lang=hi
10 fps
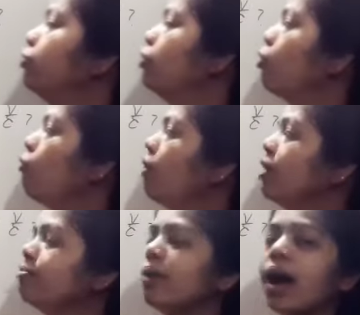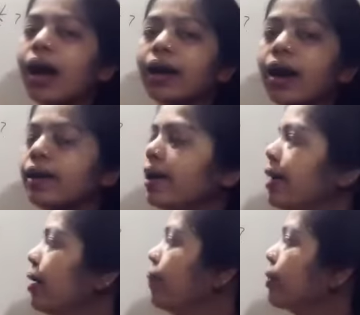मान तो देखो वन इसमें आ कहाँ रहा
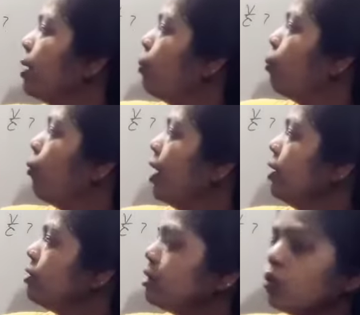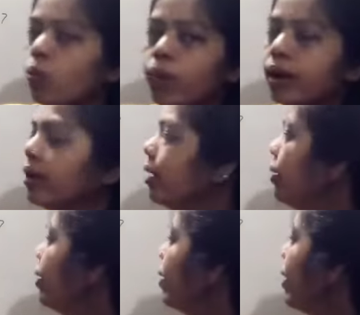है पॉइंट ज़ीरो वन ठीक